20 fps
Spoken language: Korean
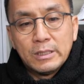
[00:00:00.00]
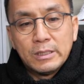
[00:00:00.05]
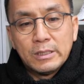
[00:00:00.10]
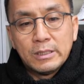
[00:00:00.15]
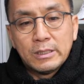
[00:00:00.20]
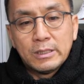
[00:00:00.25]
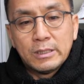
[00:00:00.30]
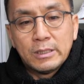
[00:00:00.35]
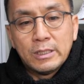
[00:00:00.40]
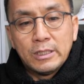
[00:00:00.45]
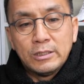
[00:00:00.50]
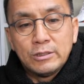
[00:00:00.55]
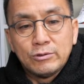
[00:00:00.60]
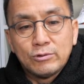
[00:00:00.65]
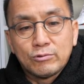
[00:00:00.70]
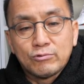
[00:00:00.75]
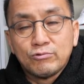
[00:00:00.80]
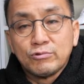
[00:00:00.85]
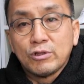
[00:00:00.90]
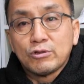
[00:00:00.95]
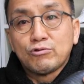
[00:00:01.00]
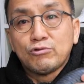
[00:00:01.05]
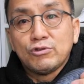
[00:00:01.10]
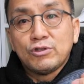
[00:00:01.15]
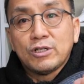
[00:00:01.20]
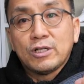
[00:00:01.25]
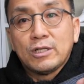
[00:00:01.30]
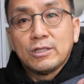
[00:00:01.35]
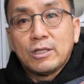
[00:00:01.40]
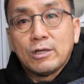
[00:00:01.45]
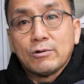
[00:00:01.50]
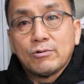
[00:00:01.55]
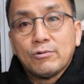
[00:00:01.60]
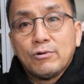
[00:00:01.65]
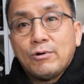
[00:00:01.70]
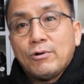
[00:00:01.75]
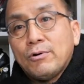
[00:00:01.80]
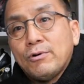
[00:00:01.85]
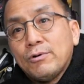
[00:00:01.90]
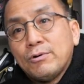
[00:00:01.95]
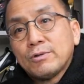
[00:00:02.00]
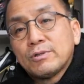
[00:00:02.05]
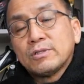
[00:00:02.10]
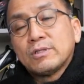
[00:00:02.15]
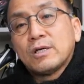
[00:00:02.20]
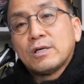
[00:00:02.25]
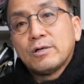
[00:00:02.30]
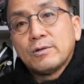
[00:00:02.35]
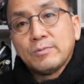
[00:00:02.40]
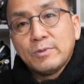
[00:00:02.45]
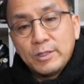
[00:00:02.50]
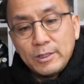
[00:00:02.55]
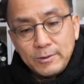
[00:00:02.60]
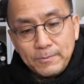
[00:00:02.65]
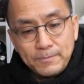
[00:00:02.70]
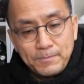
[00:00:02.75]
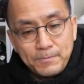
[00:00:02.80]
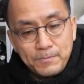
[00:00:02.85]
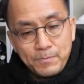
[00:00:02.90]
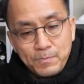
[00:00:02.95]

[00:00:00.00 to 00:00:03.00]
어, 에이지로 국내 출시가 됐고, 그 다음에,